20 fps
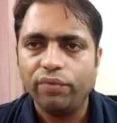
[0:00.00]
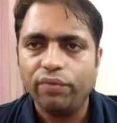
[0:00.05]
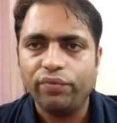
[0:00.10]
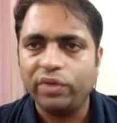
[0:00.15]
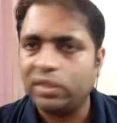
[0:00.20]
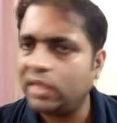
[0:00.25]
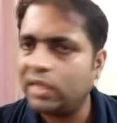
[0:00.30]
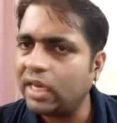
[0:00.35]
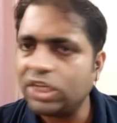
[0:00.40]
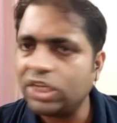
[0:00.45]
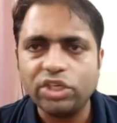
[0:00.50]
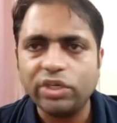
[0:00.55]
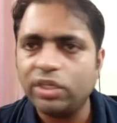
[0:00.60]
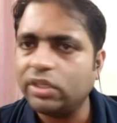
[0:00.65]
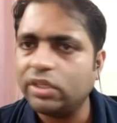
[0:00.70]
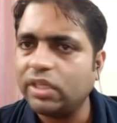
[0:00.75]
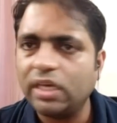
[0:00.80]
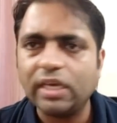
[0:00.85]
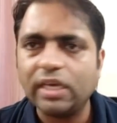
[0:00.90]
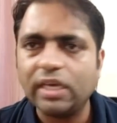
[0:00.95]
विदेश
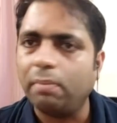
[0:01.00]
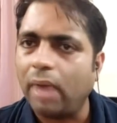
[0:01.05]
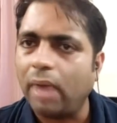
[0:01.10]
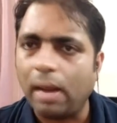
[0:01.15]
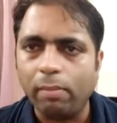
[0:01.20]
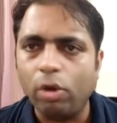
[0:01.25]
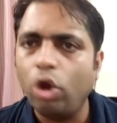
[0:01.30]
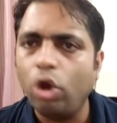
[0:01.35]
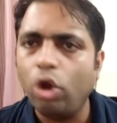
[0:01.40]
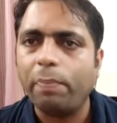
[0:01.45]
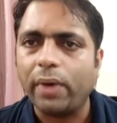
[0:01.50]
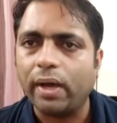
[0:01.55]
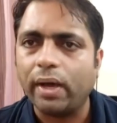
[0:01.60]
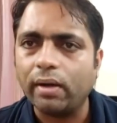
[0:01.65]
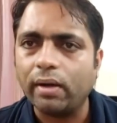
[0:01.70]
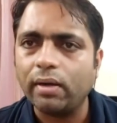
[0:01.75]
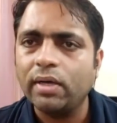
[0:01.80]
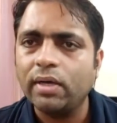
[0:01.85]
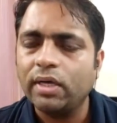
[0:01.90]
नीति के मामलों पर